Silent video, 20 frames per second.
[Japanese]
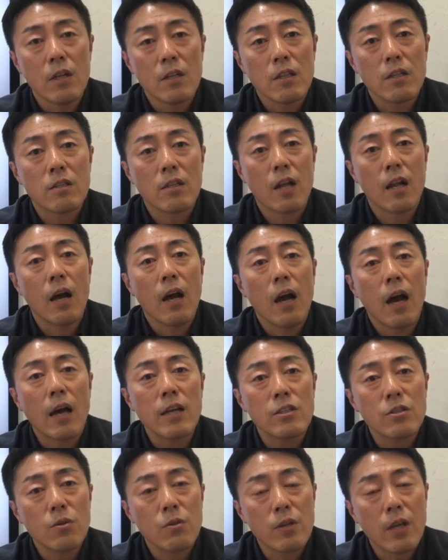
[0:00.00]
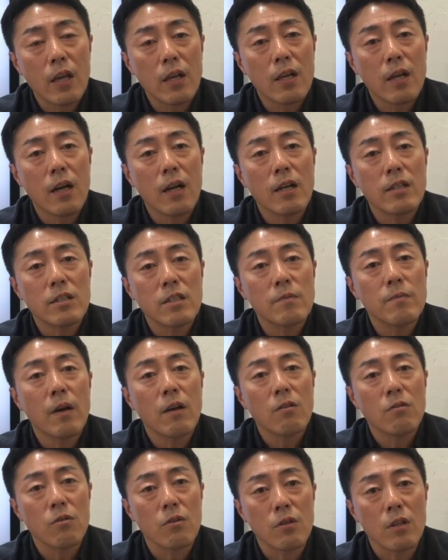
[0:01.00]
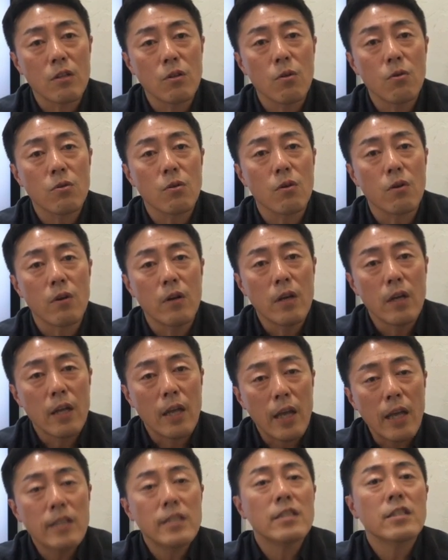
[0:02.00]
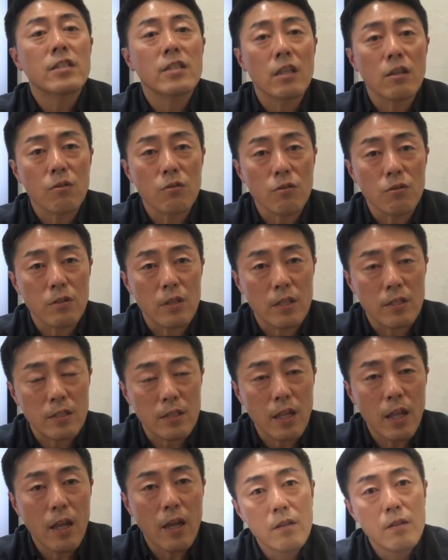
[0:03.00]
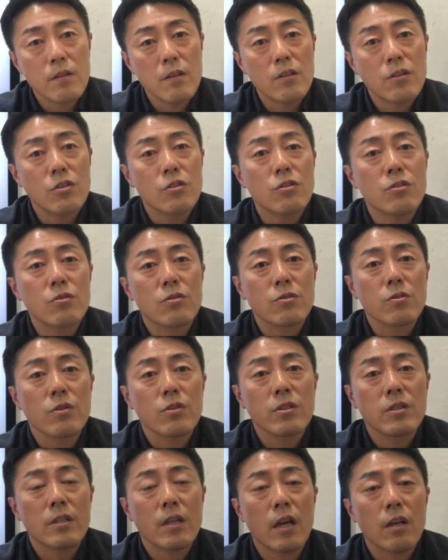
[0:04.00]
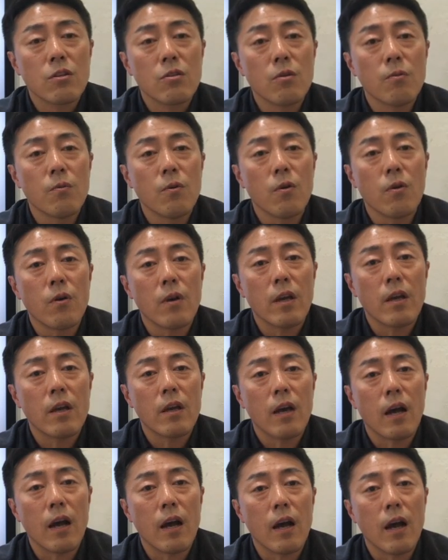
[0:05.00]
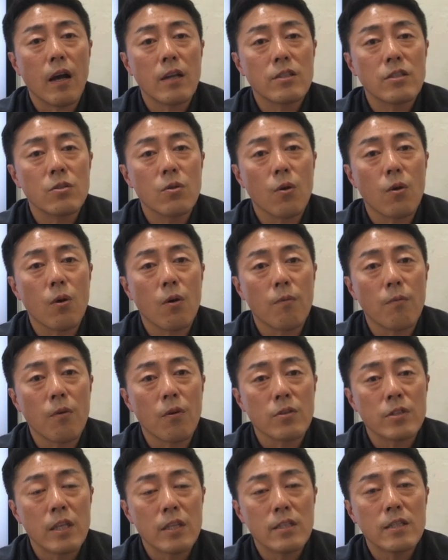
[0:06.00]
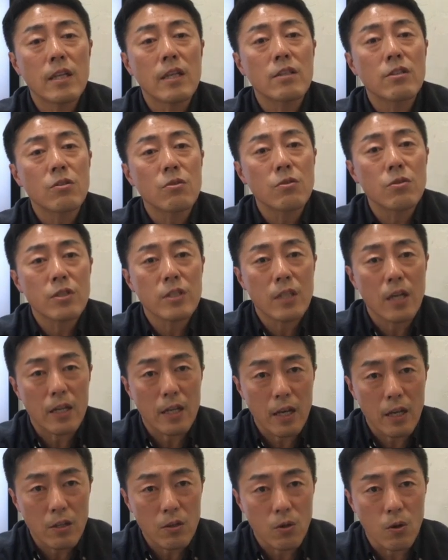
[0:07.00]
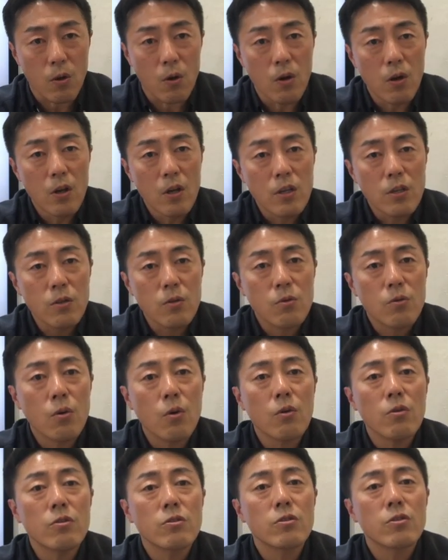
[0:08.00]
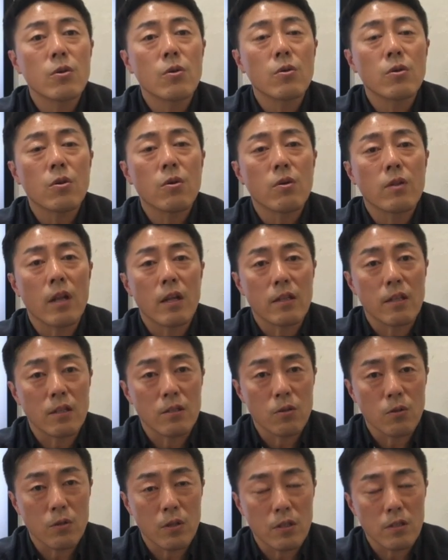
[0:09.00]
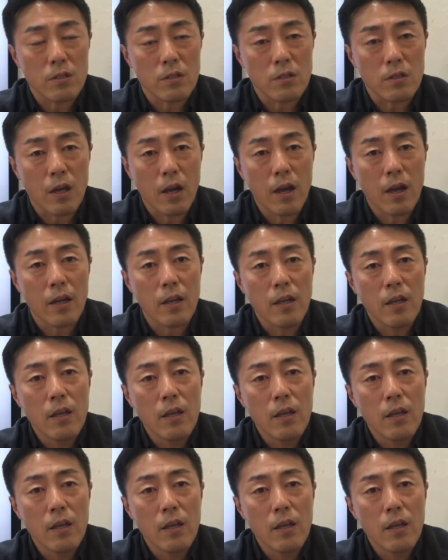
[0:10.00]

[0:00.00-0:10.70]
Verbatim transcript: ですから足の血管が詰まるのでどんどん壊死してくるんですねで手術をしないともう足をもう切断するしかないというこういう状況だったそうですはい